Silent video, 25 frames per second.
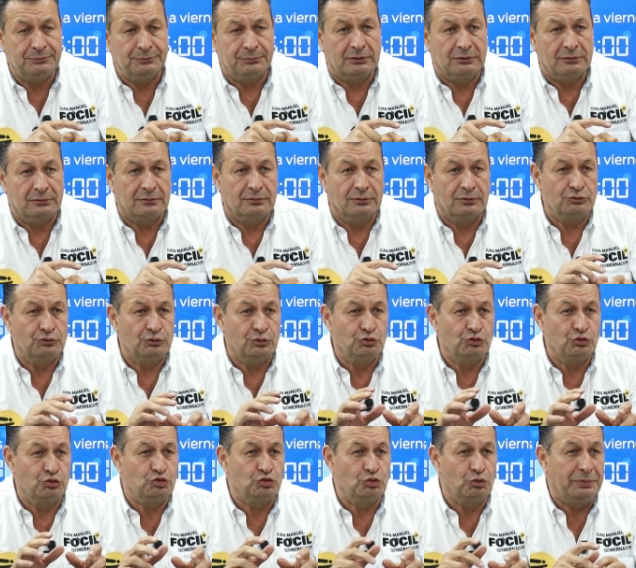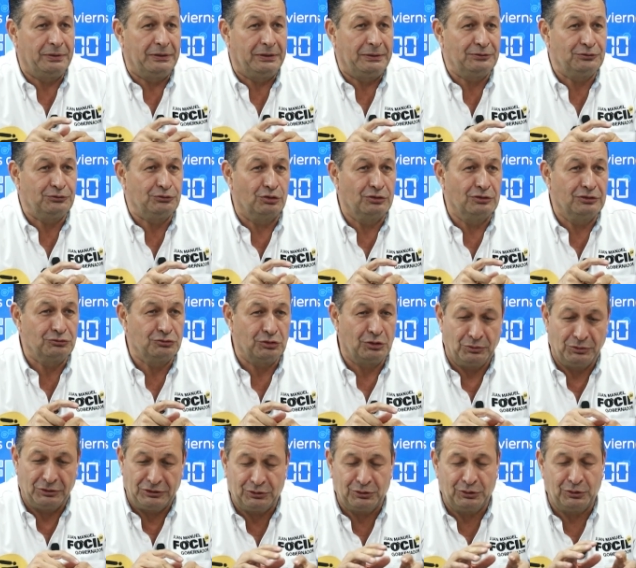bueno, no soy su supervisor ni su
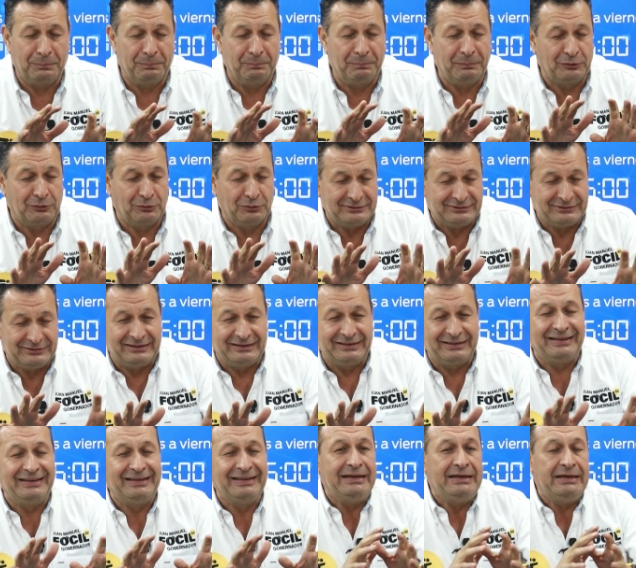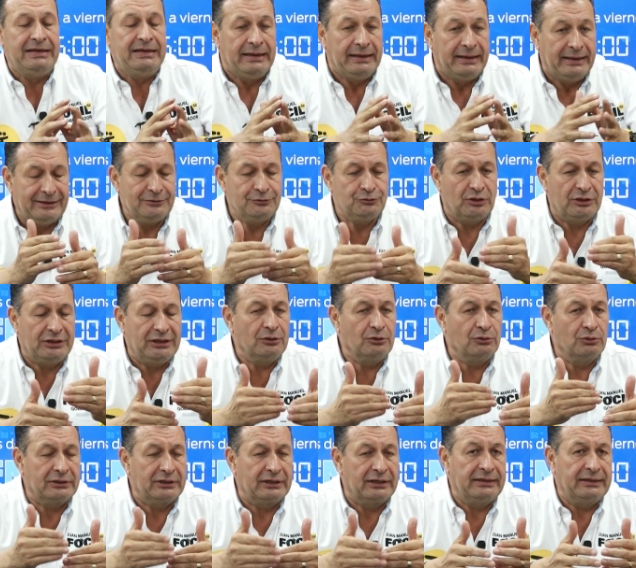auditor, pero este, eso era
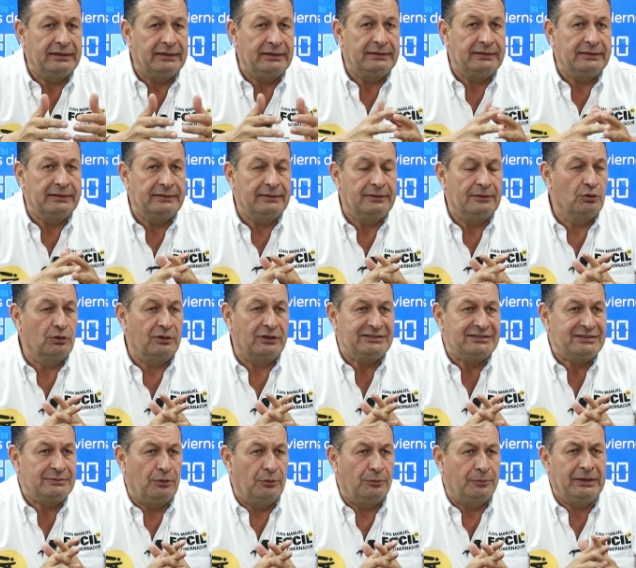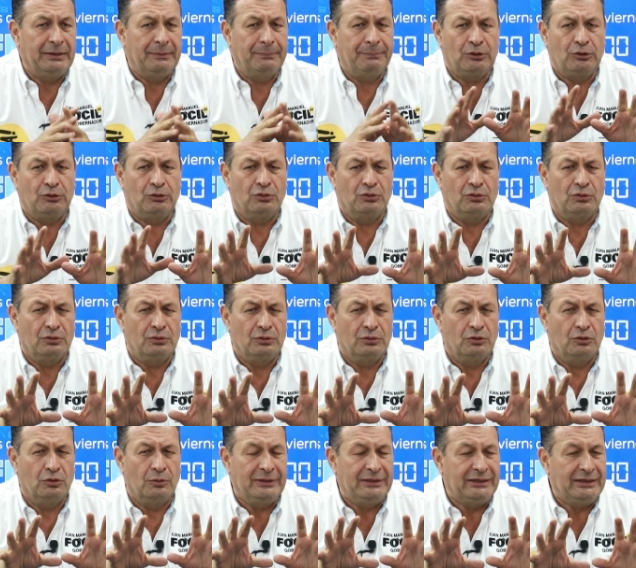lo que, lo que se movía, pero lo,
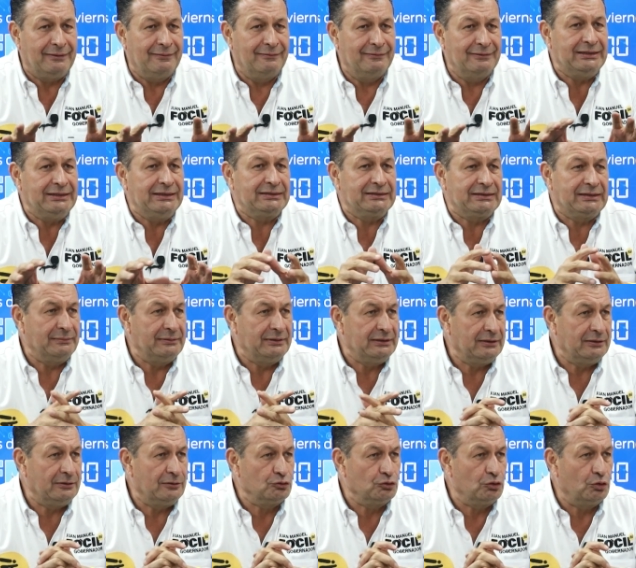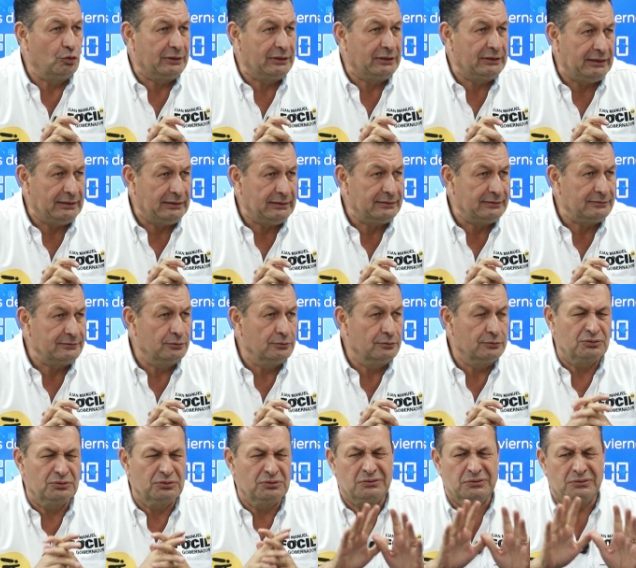manejaban directamente los gobernantes,
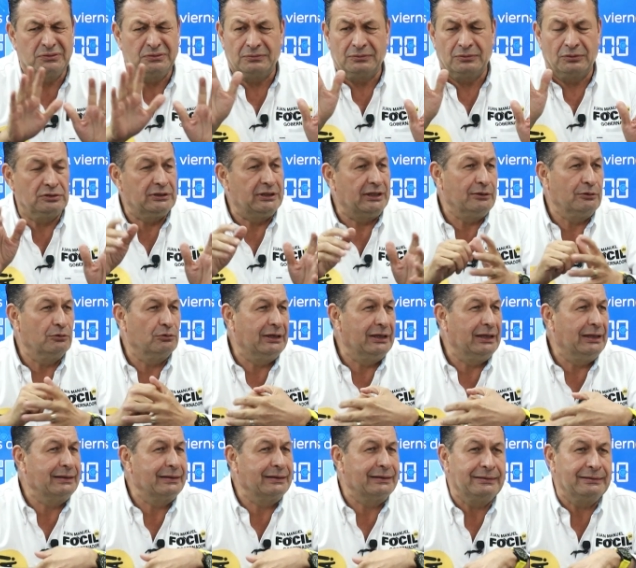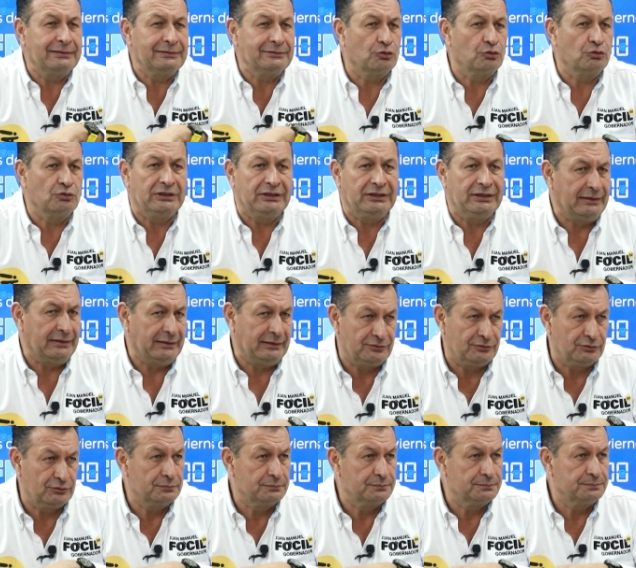¿no? Entonces no, tengo nada que esconder. O sea, te
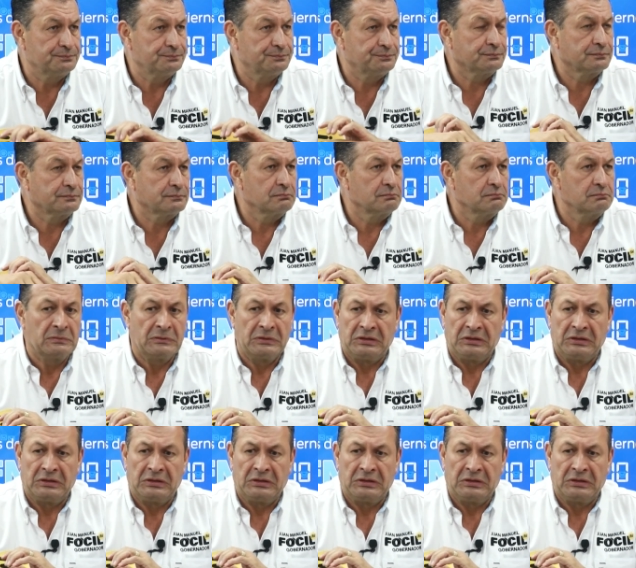pueden investigar ahí y